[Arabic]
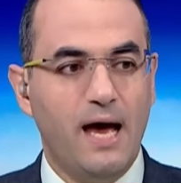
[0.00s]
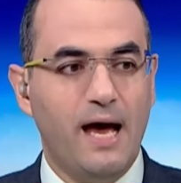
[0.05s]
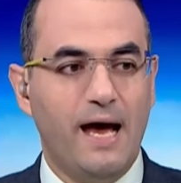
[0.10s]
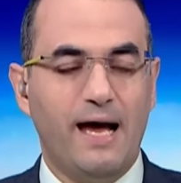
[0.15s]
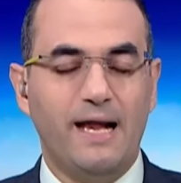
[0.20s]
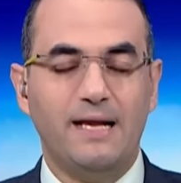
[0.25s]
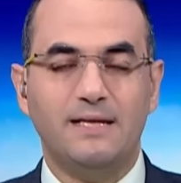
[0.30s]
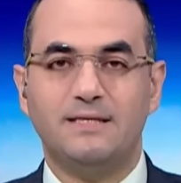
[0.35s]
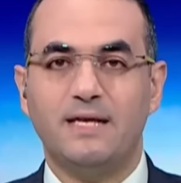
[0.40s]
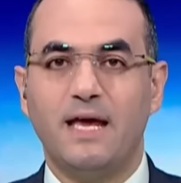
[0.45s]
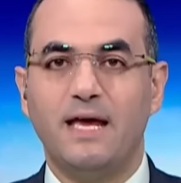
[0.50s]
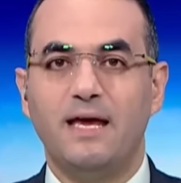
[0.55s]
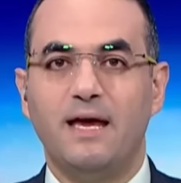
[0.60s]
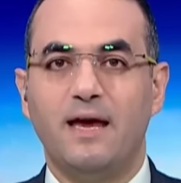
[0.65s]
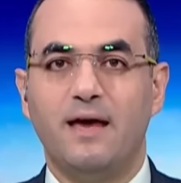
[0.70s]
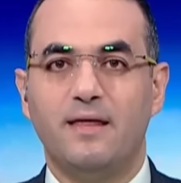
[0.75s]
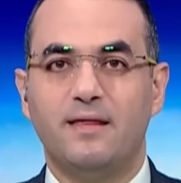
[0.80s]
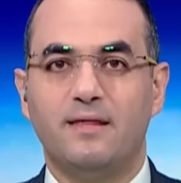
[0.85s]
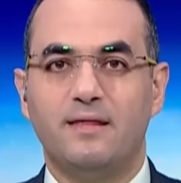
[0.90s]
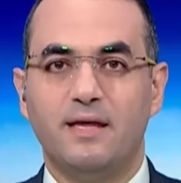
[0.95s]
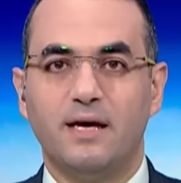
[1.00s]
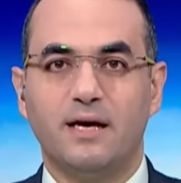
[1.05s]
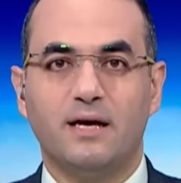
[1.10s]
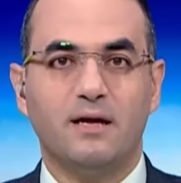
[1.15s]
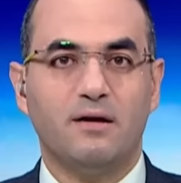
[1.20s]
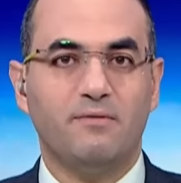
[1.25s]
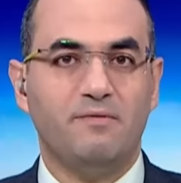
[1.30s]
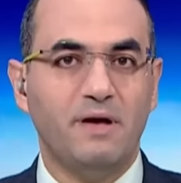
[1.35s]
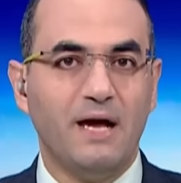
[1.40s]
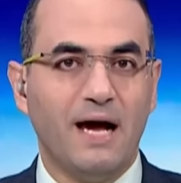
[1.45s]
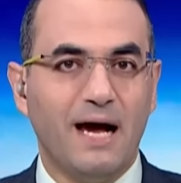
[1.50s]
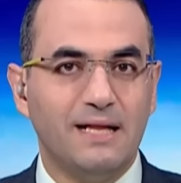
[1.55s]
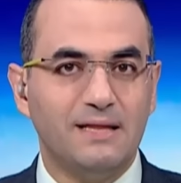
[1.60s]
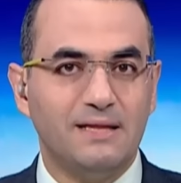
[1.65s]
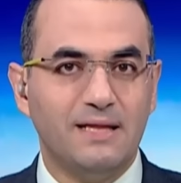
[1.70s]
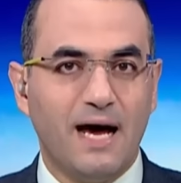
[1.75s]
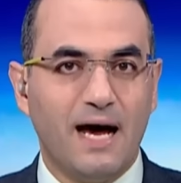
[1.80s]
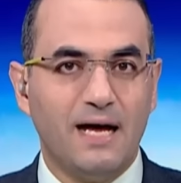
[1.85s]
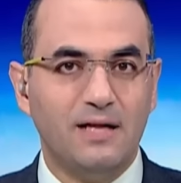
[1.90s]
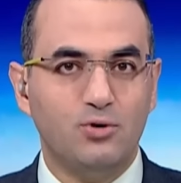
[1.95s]
هل سيء الذكر في
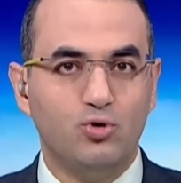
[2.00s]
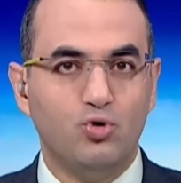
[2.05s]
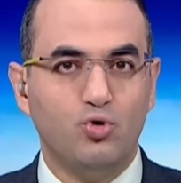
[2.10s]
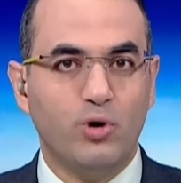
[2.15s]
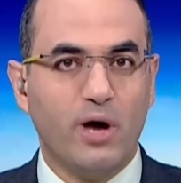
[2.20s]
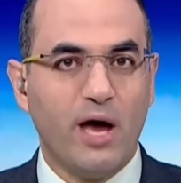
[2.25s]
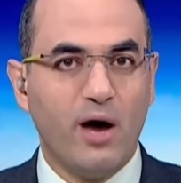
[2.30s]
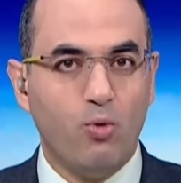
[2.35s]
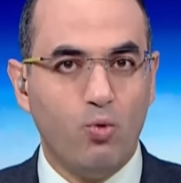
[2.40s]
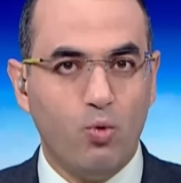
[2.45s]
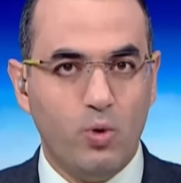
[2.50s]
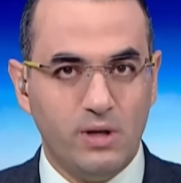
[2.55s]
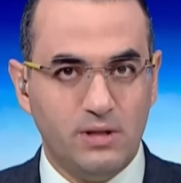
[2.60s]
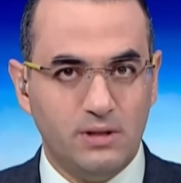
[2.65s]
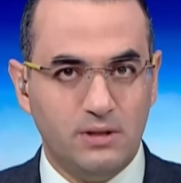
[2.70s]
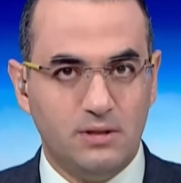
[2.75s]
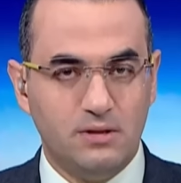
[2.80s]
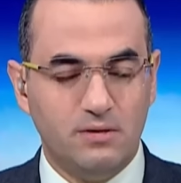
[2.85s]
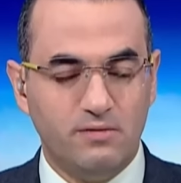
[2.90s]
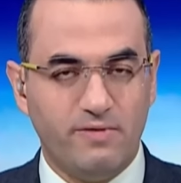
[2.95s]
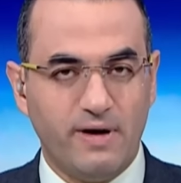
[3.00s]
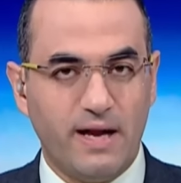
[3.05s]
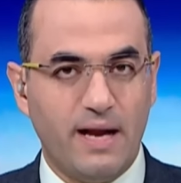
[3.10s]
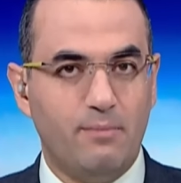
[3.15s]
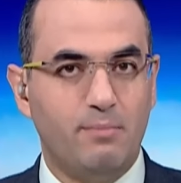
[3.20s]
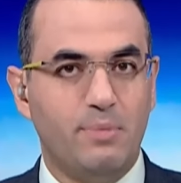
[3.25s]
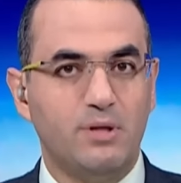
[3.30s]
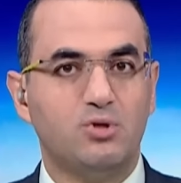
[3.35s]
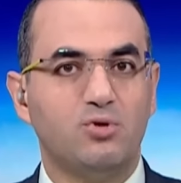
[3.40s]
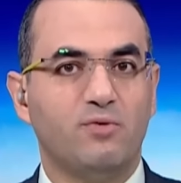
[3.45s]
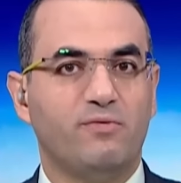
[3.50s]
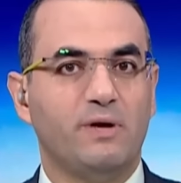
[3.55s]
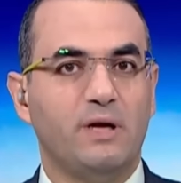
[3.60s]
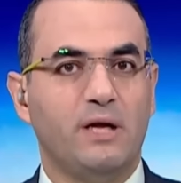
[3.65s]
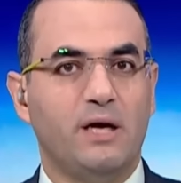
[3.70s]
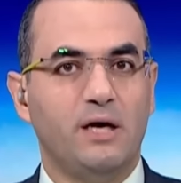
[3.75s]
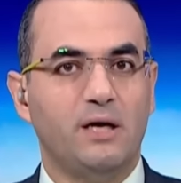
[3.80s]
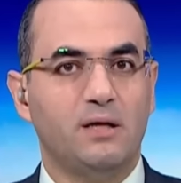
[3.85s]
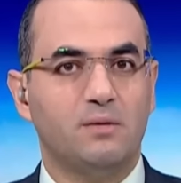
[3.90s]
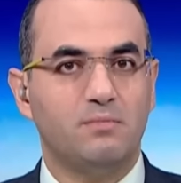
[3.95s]
حد عنده جود فلبسه في
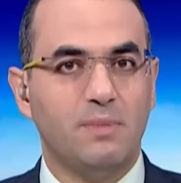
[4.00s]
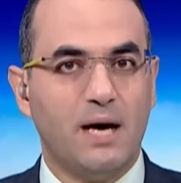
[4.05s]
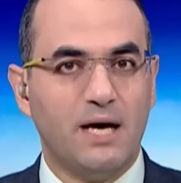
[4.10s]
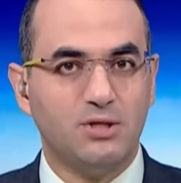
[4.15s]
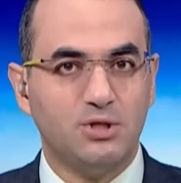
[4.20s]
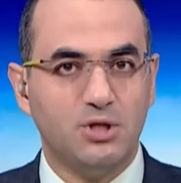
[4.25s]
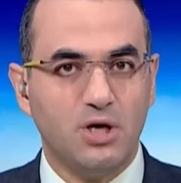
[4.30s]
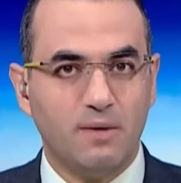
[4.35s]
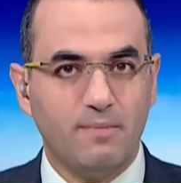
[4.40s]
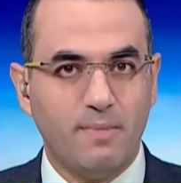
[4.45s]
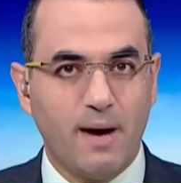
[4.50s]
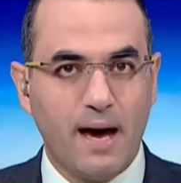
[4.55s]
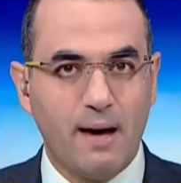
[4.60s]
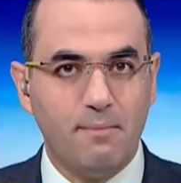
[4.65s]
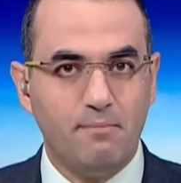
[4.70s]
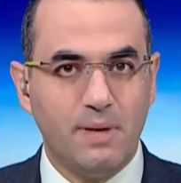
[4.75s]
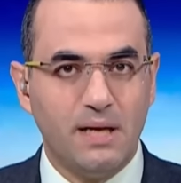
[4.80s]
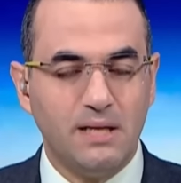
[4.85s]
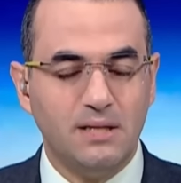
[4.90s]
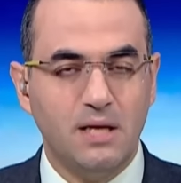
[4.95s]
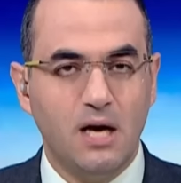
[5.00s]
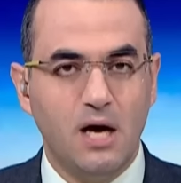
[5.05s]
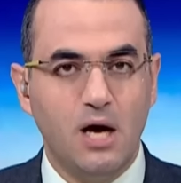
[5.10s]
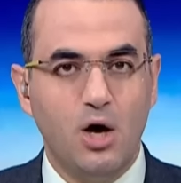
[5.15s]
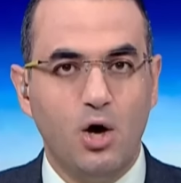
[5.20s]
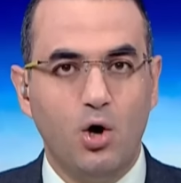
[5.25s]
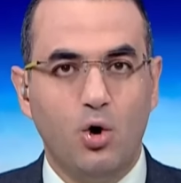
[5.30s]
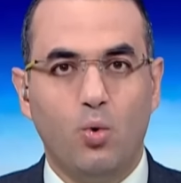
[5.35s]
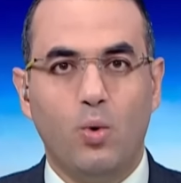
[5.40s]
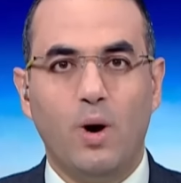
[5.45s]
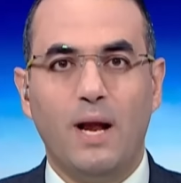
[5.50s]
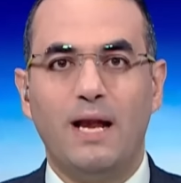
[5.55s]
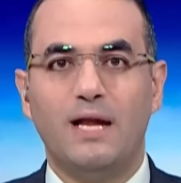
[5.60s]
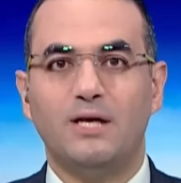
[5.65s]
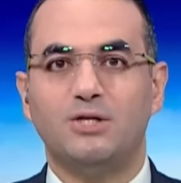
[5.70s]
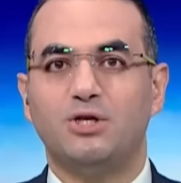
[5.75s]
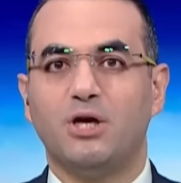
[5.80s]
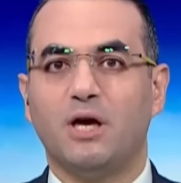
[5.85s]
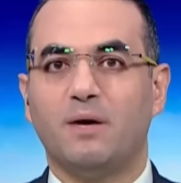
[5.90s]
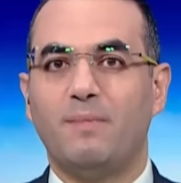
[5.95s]
الحيط مع الشيخ محمد
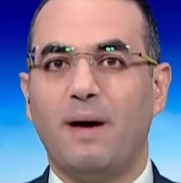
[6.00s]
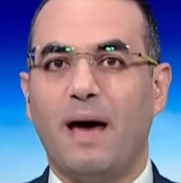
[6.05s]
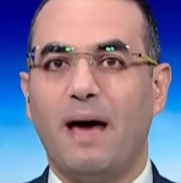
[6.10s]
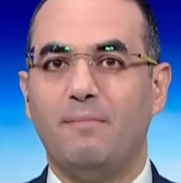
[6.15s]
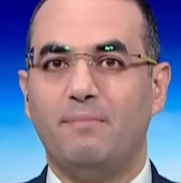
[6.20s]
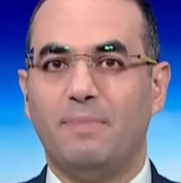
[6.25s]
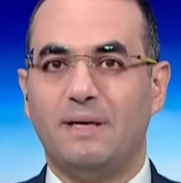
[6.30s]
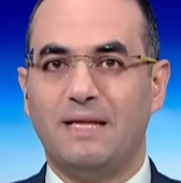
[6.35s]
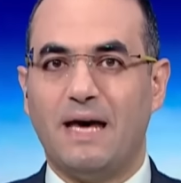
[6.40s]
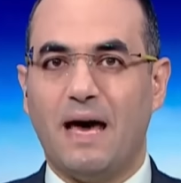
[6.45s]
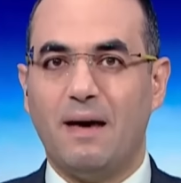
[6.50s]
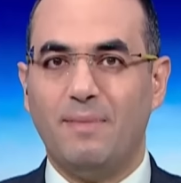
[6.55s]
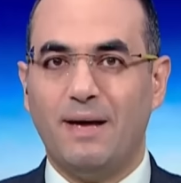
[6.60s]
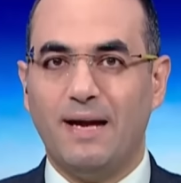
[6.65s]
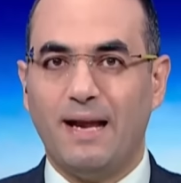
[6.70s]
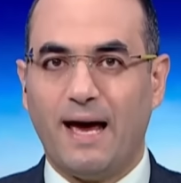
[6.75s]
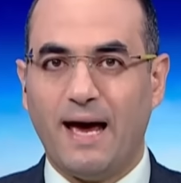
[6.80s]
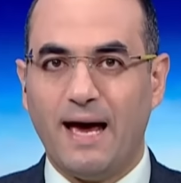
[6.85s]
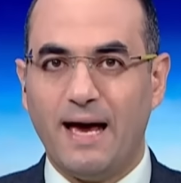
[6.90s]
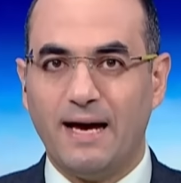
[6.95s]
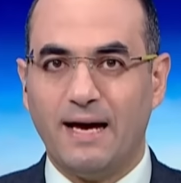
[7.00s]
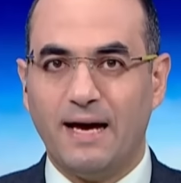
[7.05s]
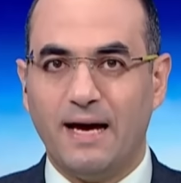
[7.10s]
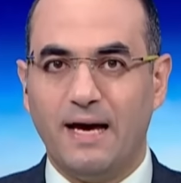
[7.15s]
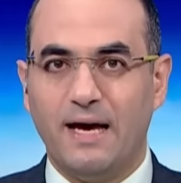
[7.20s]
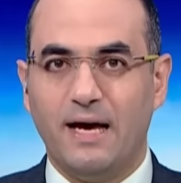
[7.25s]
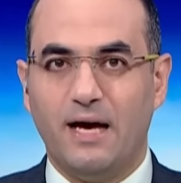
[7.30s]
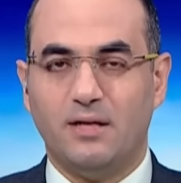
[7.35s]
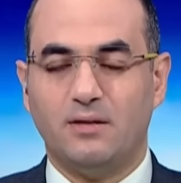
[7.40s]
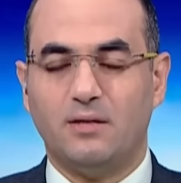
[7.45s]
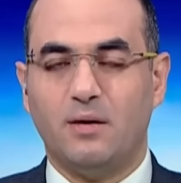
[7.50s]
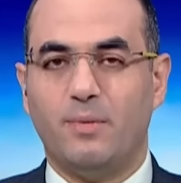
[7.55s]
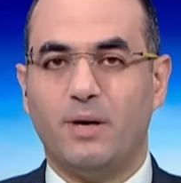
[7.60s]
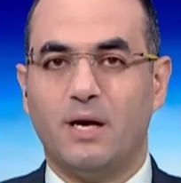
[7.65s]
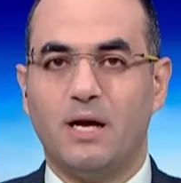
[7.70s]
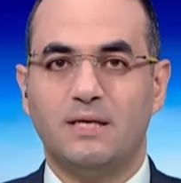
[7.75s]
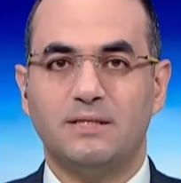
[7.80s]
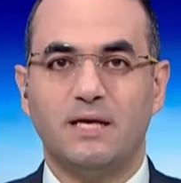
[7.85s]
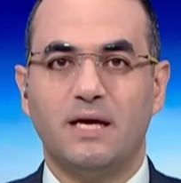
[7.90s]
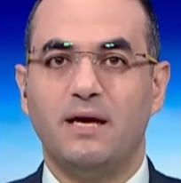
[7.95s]
ولا الشيخ محمد عمل حاجه
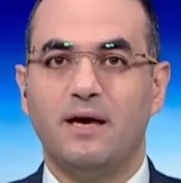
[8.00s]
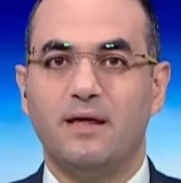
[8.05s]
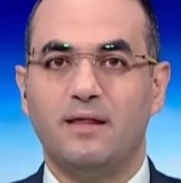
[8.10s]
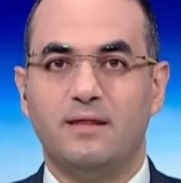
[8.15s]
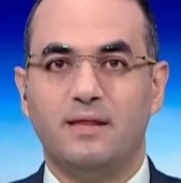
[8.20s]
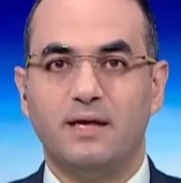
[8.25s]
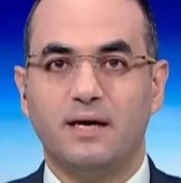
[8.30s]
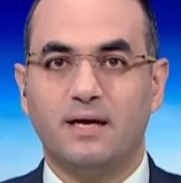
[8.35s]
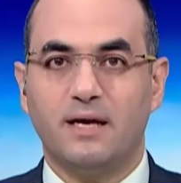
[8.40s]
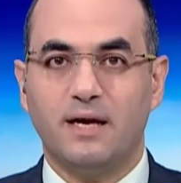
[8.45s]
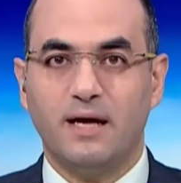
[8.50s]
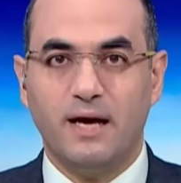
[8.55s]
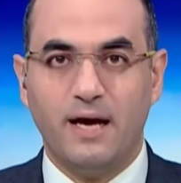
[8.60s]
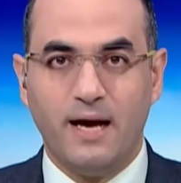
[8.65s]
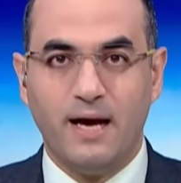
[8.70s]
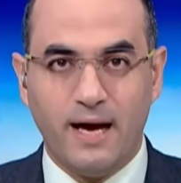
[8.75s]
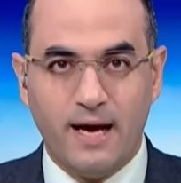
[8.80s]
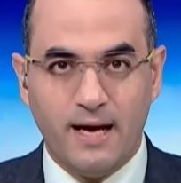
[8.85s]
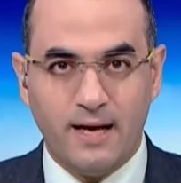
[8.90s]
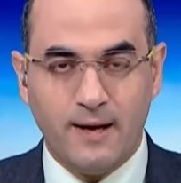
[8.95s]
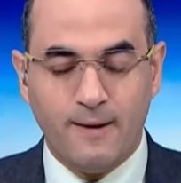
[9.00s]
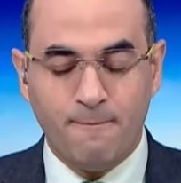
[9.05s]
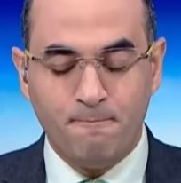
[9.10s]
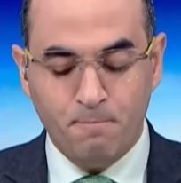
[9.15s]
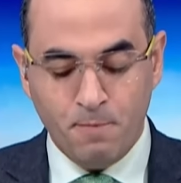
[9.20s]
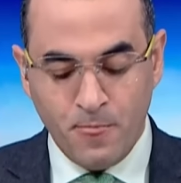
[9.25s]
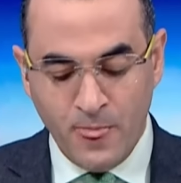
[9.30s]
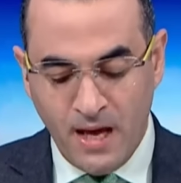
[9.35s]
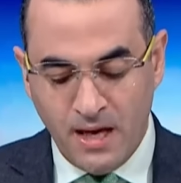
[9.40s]
اعتبرها سيء الذكر اهانه